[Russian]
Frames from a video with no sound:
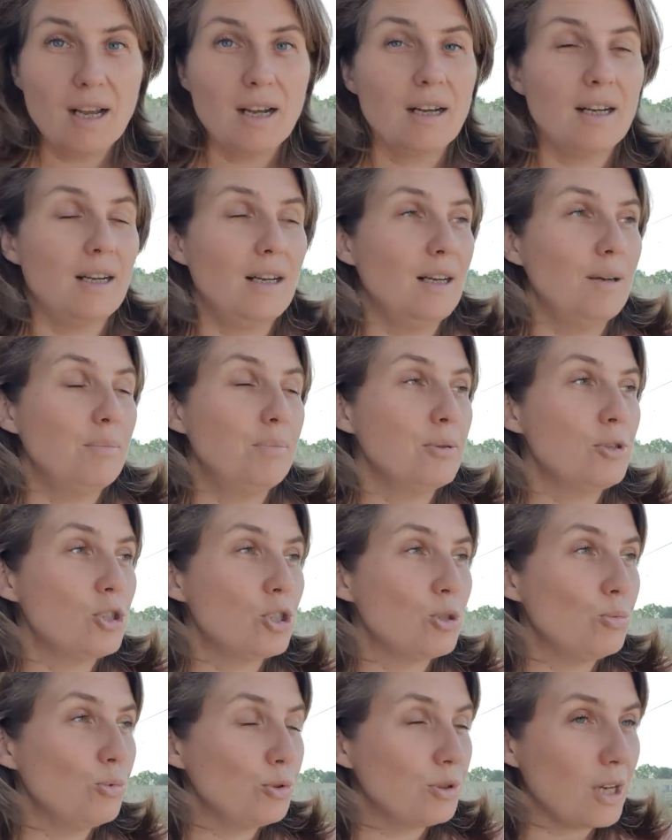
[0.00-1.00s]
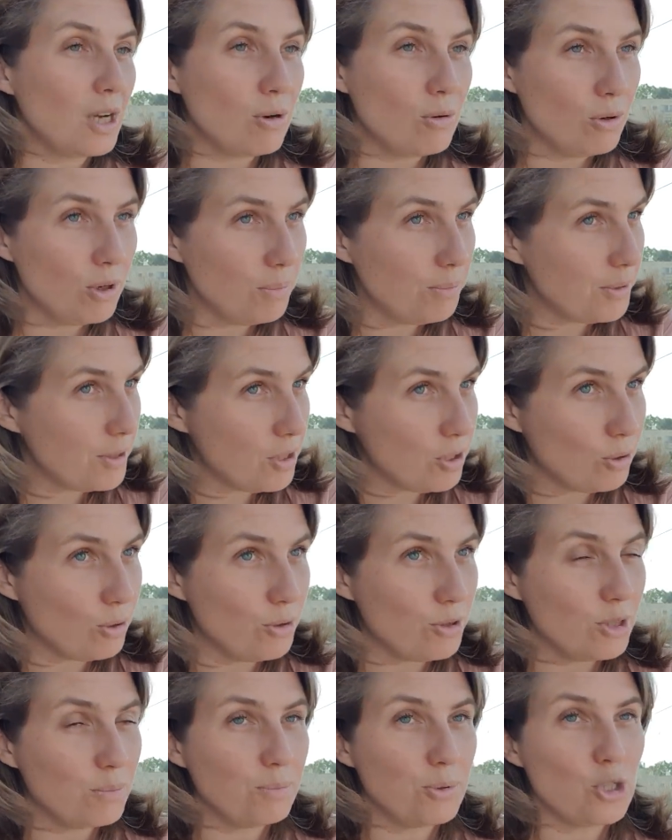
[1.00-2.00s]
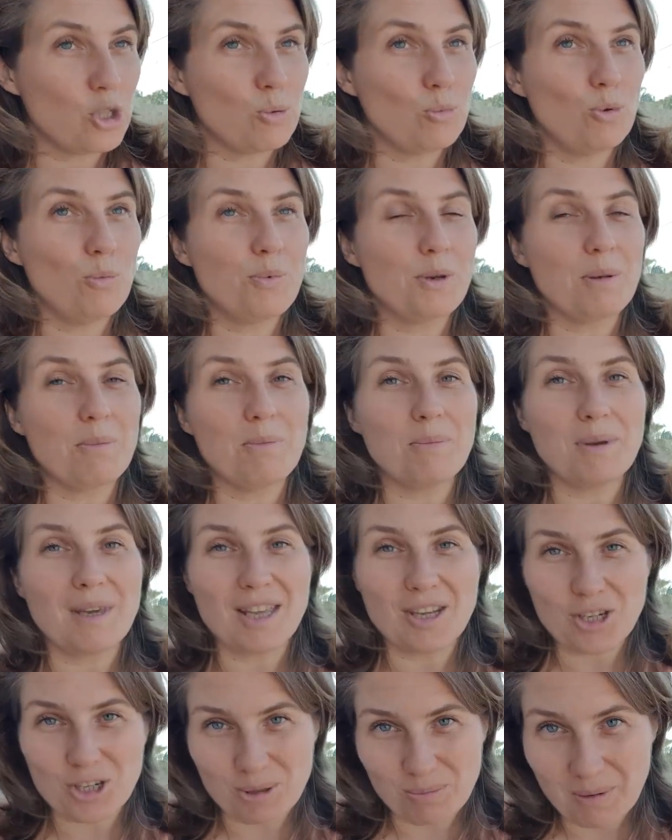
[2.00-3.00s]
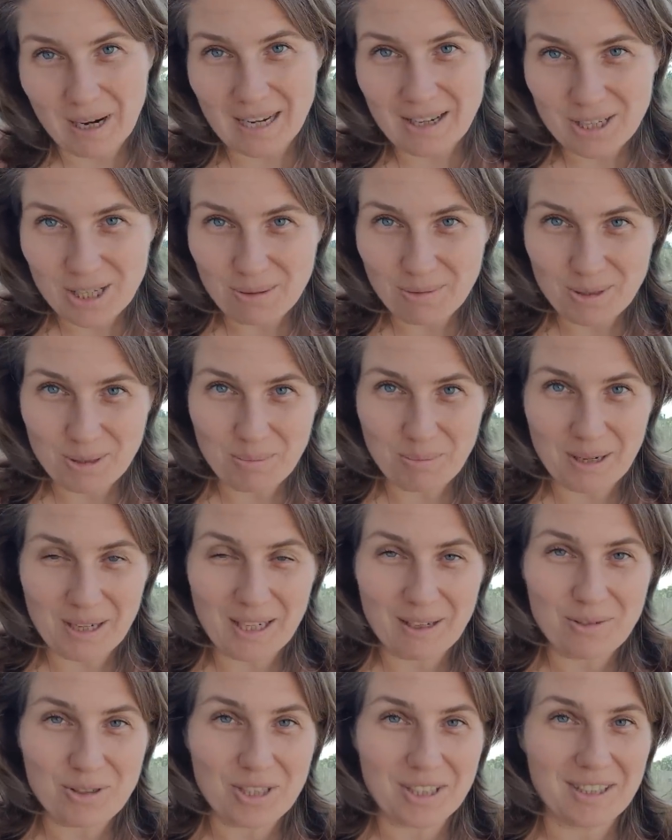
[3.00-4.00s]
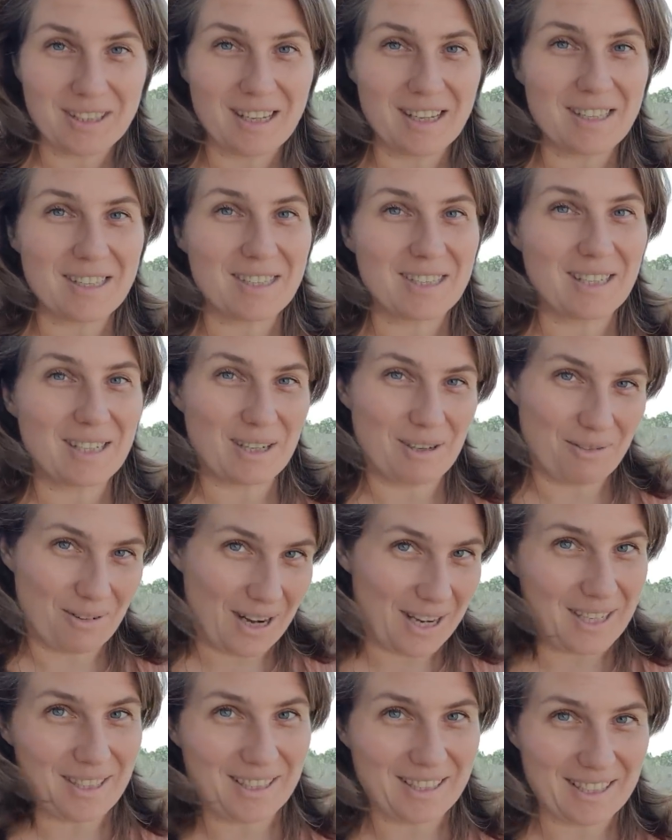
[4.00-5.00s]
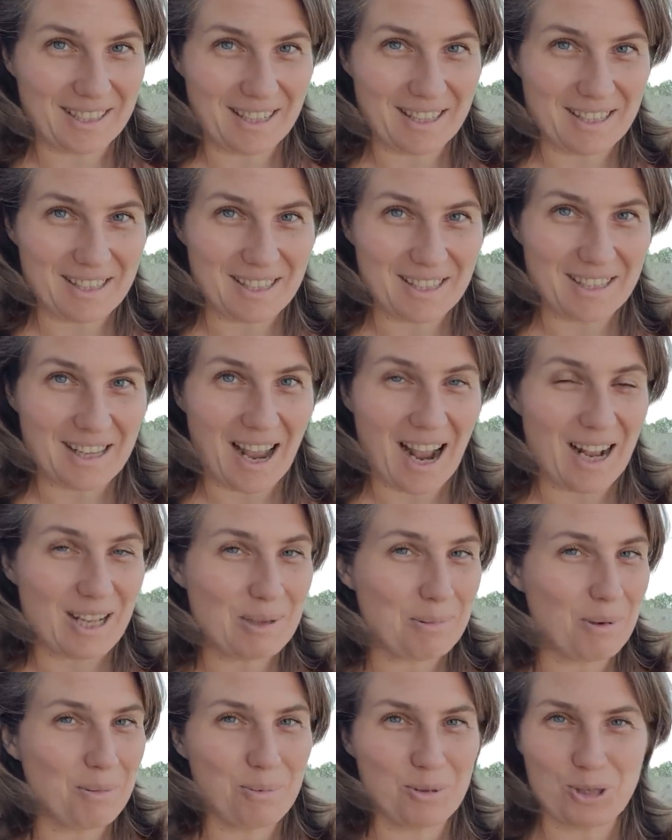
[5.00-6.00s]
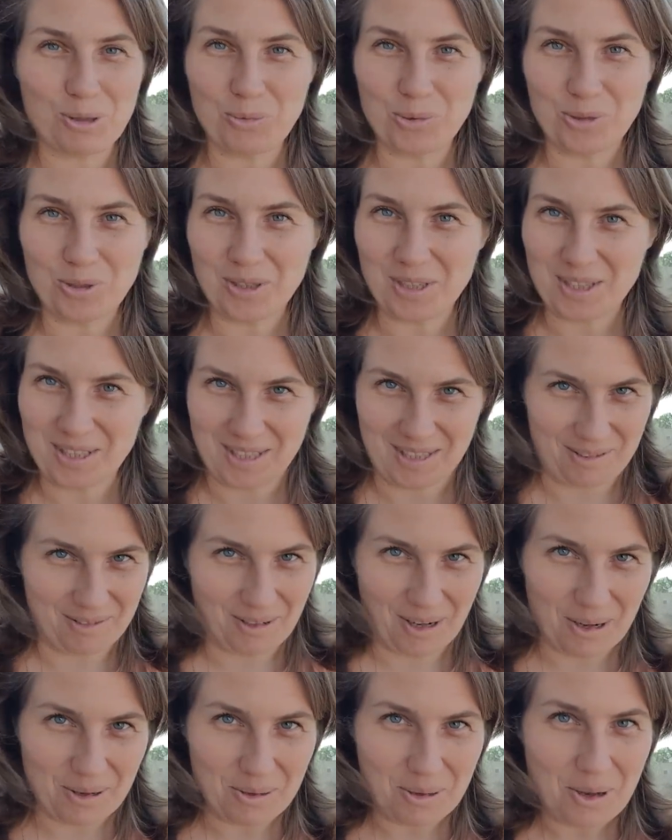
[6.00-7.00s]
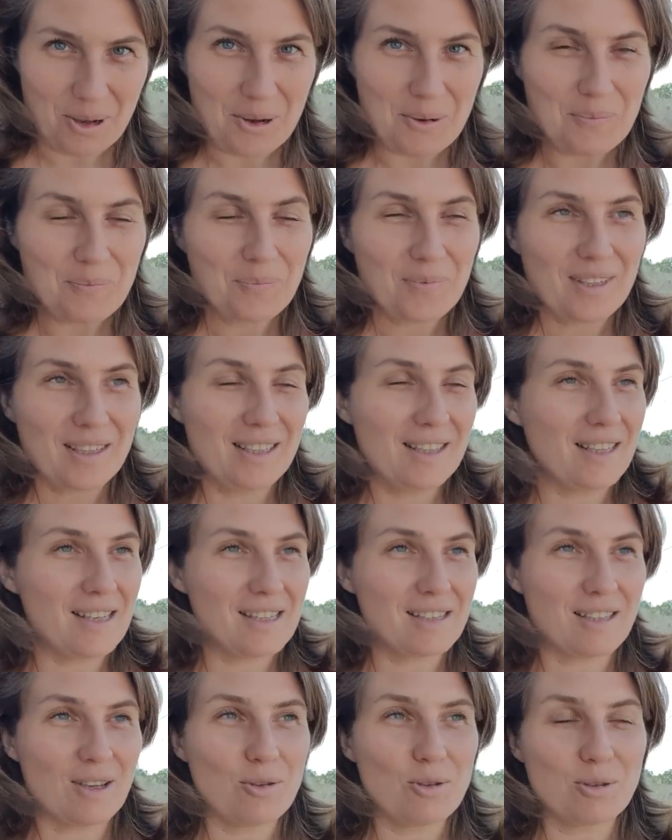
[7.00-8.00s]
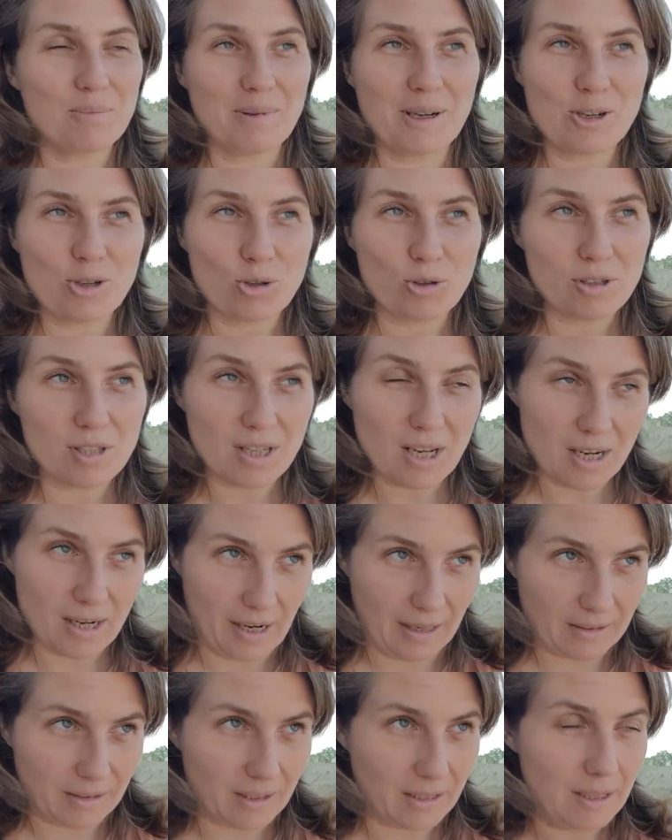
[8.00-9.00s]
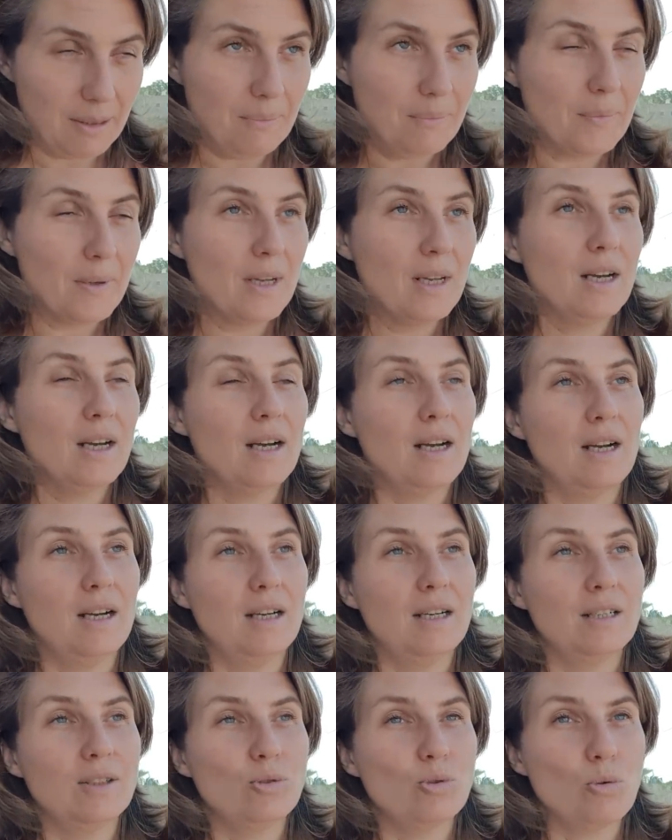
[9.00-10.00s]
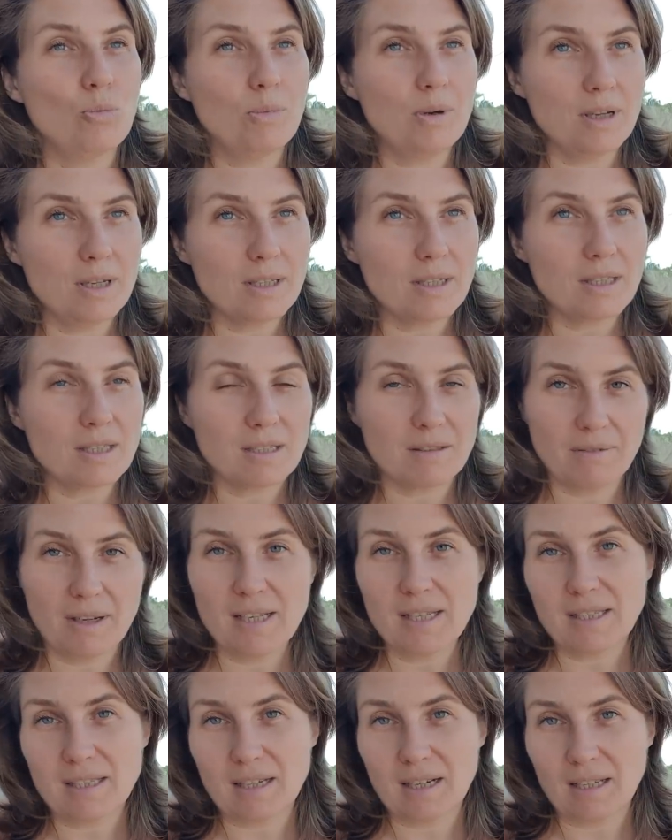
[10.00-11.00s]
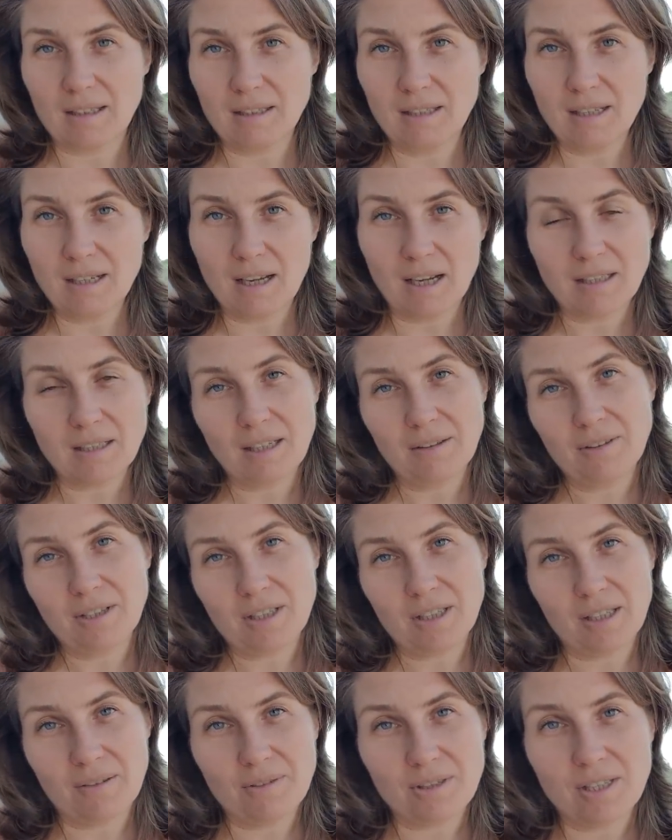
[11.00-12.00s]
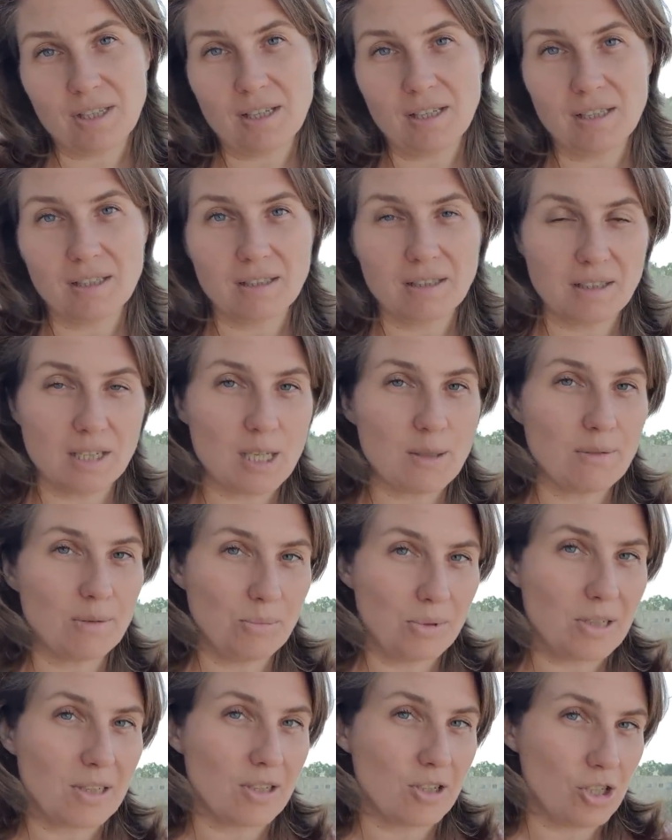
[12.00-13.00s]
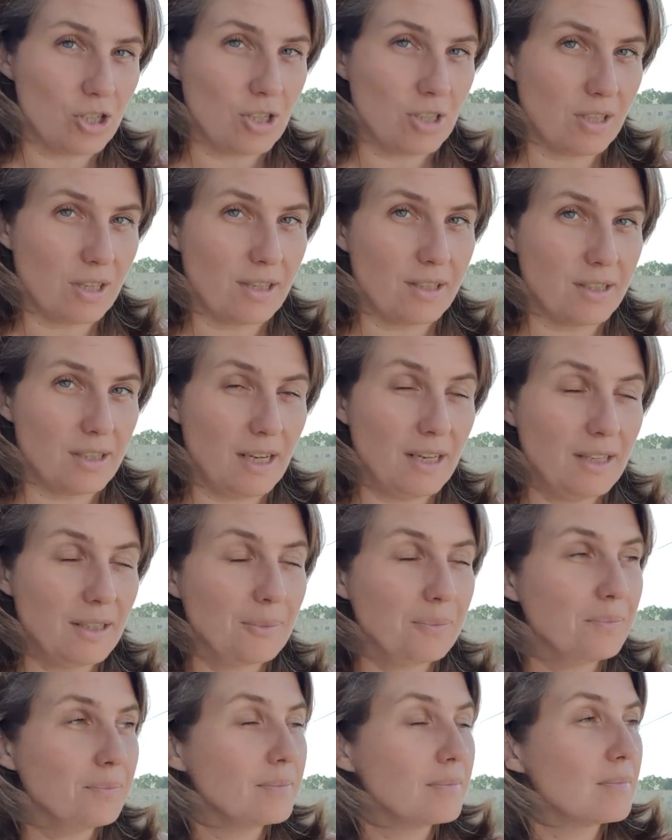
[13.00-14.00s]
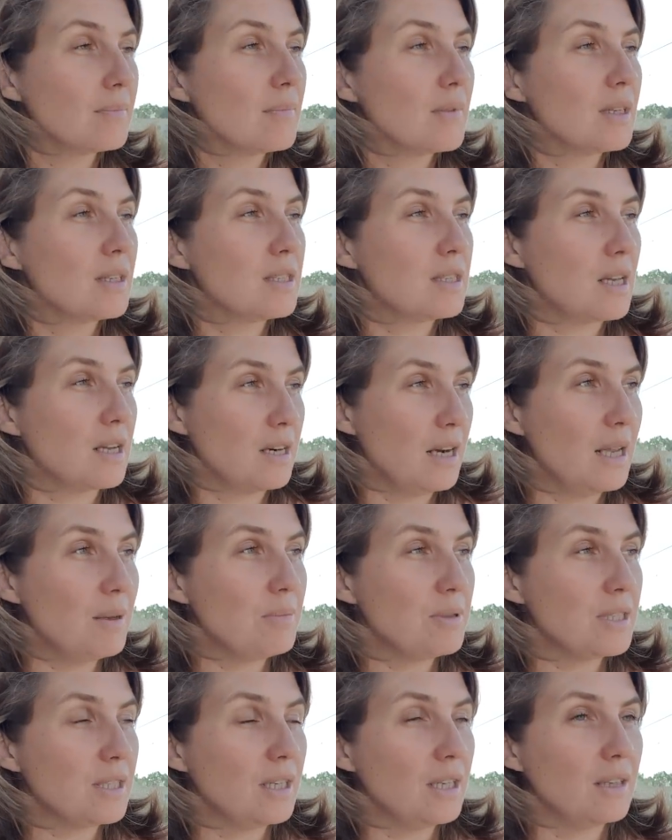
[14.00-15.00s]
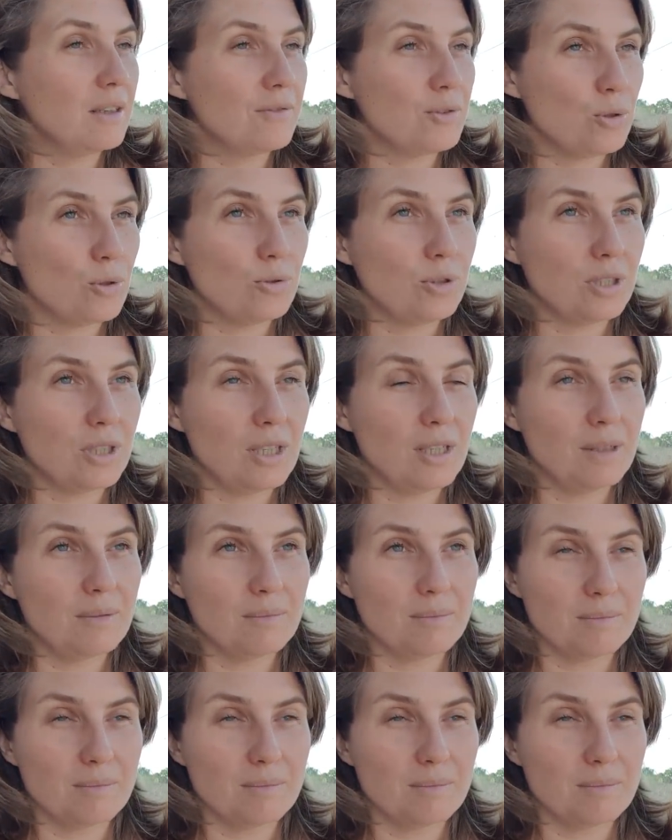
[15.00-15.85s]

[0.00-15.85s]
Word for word: А почему такое происходит? Почему при меньшем количестве заболевших нас закрывали на карантин, а теперь почему-то не закрывают? Это остается большой загадкой. А, но мы со своей стороны, как, наверное, и все трезвомыслящие израильтяне, стараемся все-таки